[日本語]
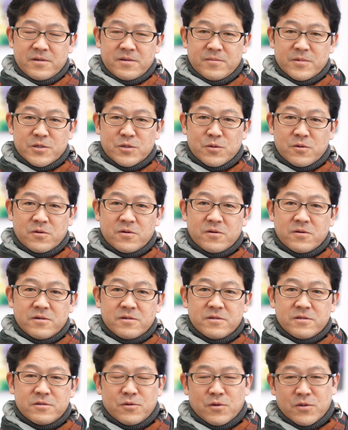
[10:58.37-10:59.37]
まあ、それを
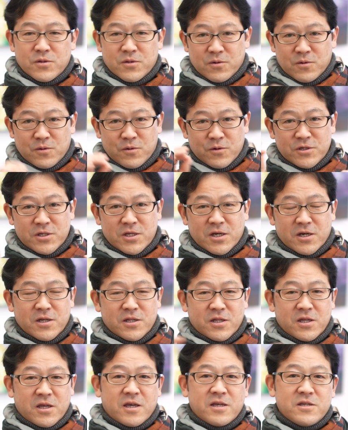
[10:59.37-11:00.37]
どんどん掘り下
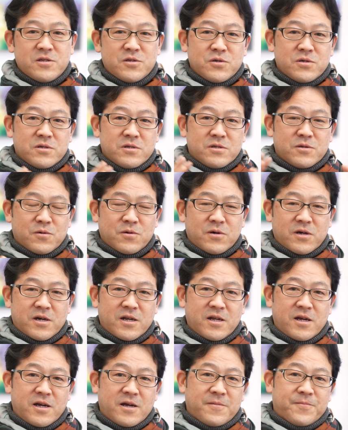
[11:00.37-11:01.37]
げてそこ
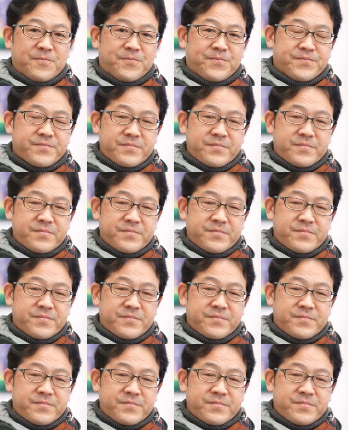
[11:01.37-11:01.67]
から